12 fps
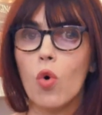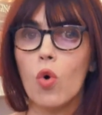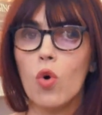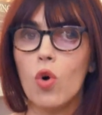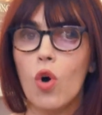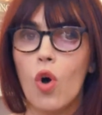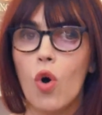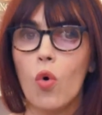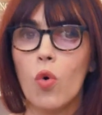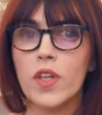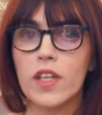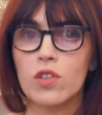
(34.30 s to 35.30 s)
gros,
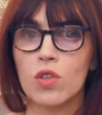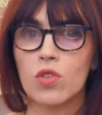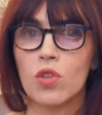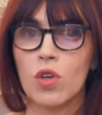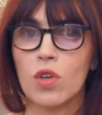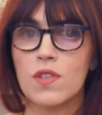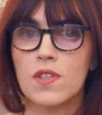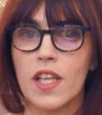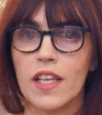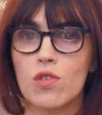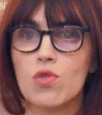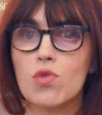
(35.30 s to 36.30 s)
on a tendance
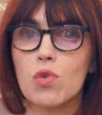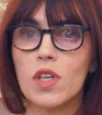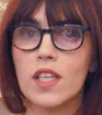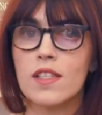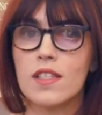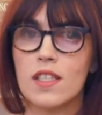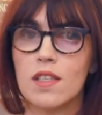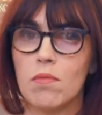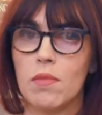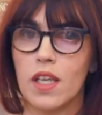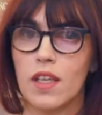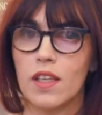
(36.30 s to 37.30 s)
à
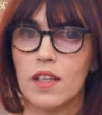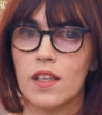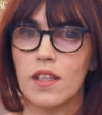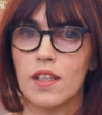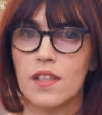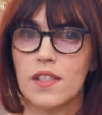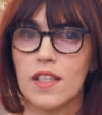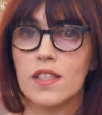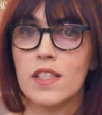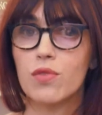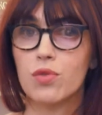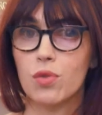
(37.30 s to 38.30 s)
surestimer ses
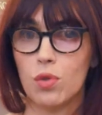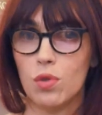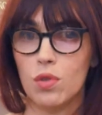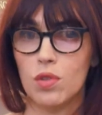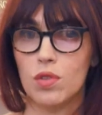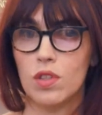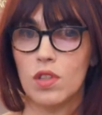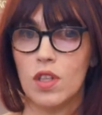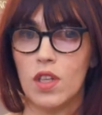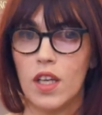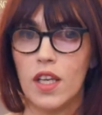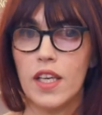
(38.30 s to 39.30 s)
défauts
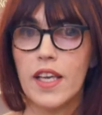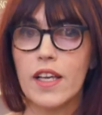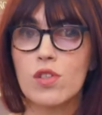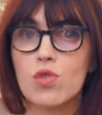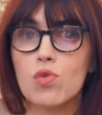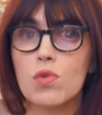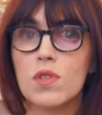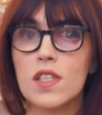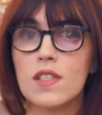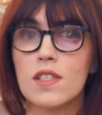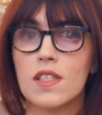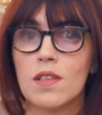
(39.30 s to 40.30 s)
et à
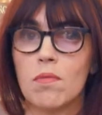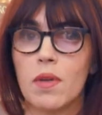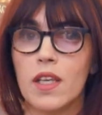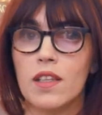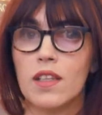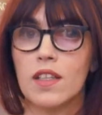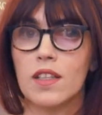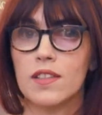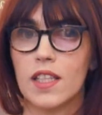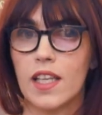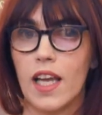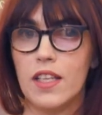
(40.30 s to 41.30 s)
sous-estimer
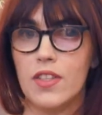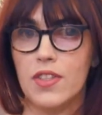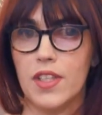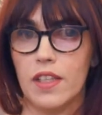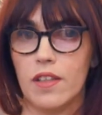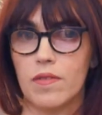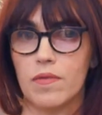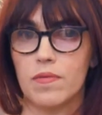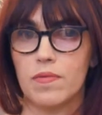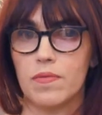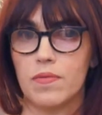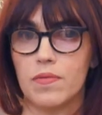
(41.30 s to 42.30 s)
ses qualités.
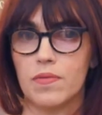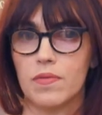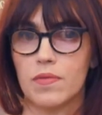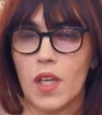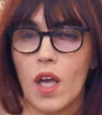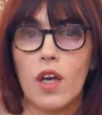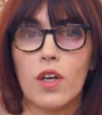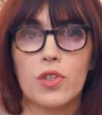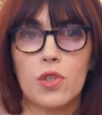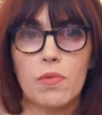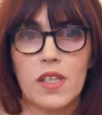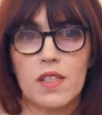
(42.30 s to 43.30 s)

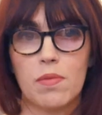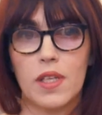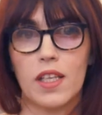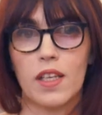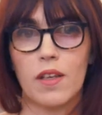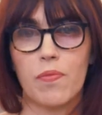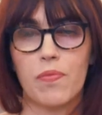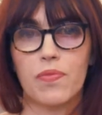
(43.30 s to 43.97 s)
Je m'explique.